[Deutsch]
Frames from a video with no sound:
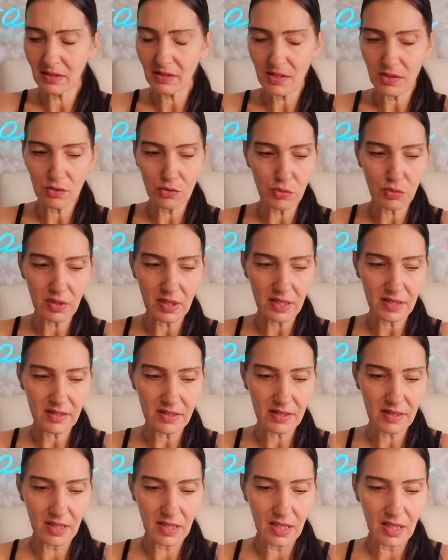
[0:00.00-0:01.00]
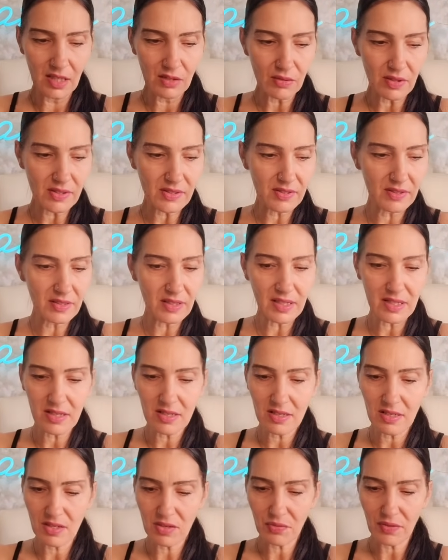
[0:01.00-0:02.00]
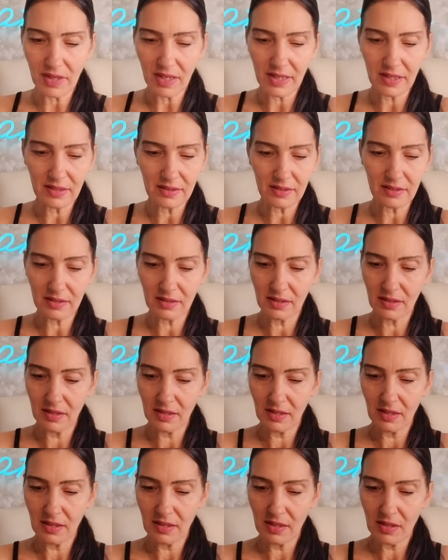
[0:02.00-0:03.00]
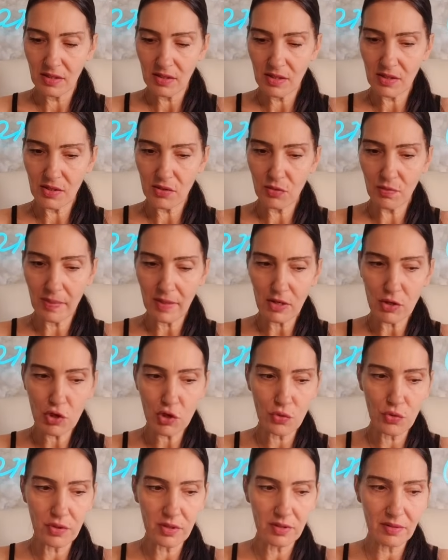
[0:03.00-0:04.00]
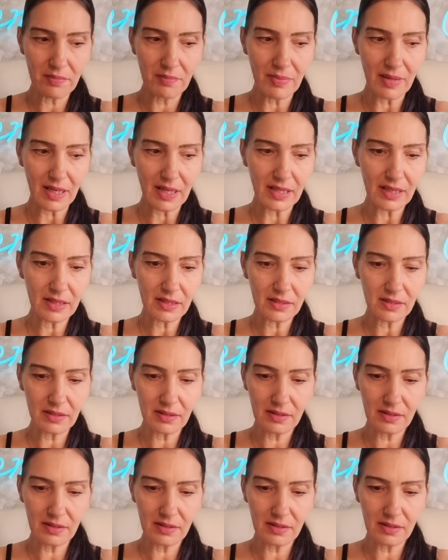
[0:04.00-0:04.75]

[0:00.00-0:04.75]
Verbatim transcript: zu tun hast. Du hast eine richtig freie, super schöne Bahn.